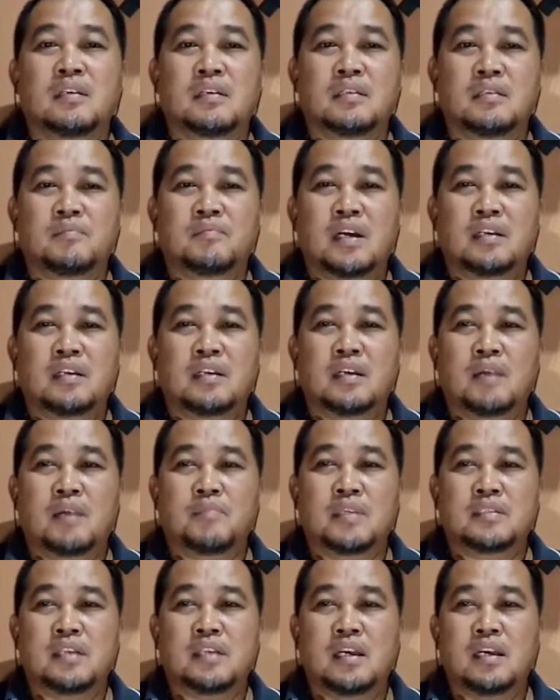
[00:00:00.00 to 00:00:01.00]
teman
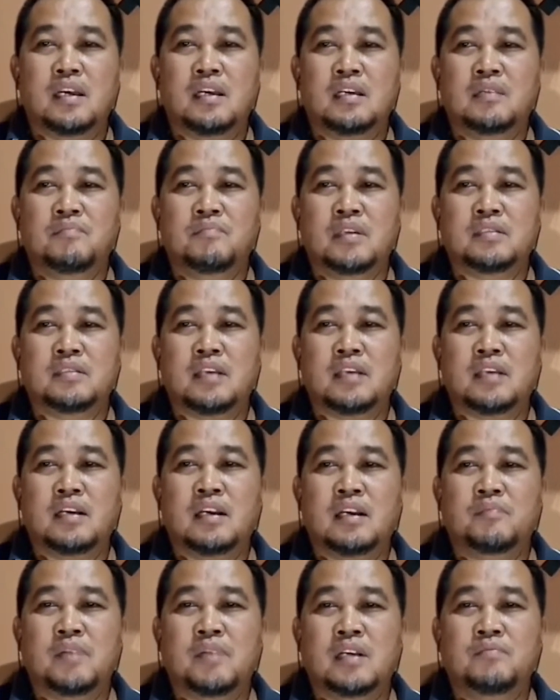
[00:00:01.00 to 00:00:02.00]
lama saya Mas
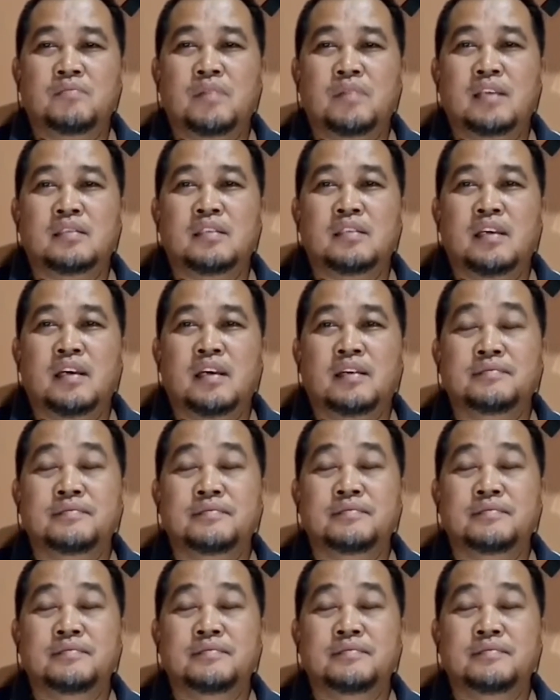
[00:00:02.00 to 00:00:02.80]
Anan Praja